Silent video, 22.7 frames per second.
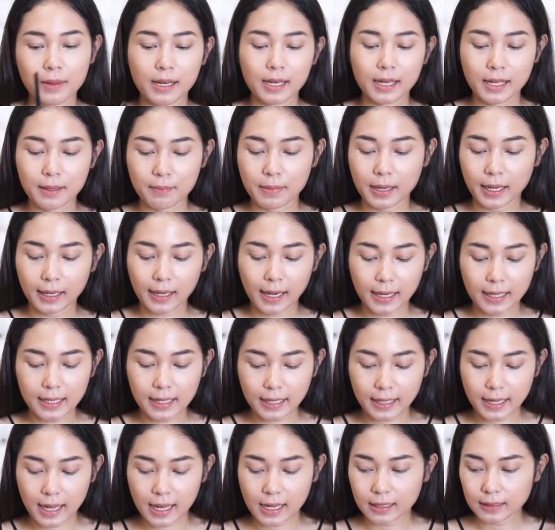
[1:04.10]
memilih black liner
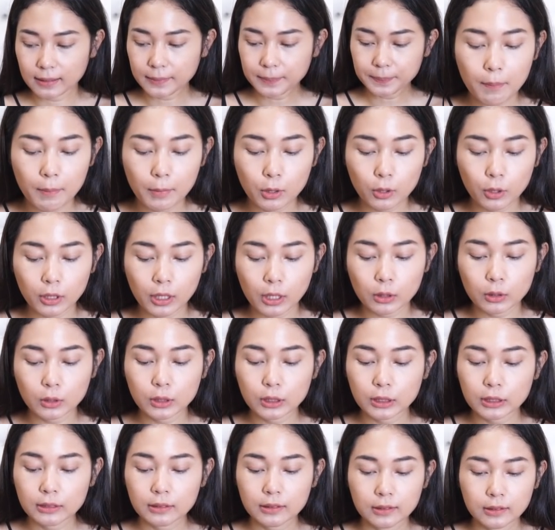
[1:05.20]
yang menurut
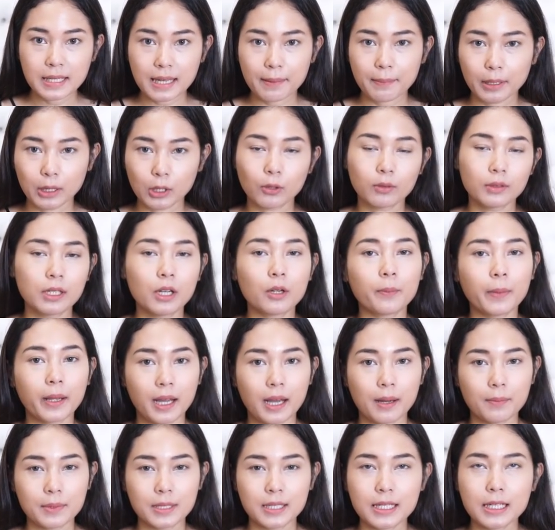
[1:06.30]
aku bisa mentone down
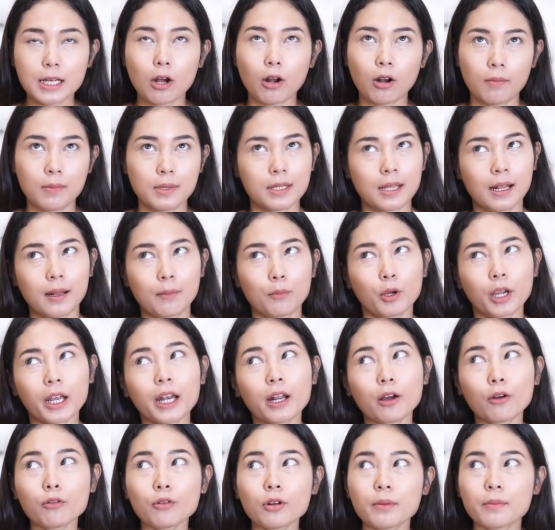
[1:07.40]
makeup. Jadi kalau misalnya
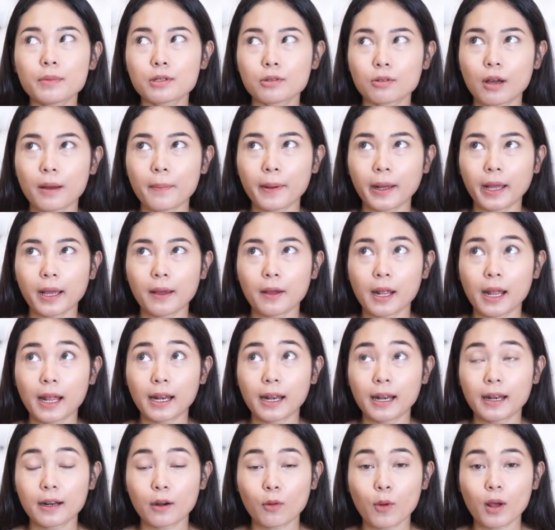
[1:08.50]
mungkin aku lebih suka pakai
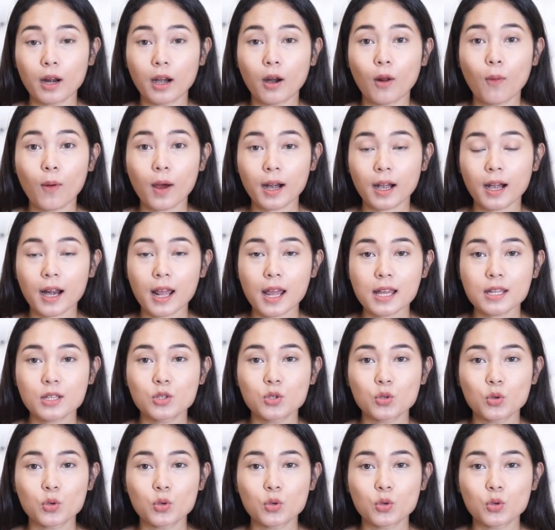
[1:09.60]
eyeliner warna-warna,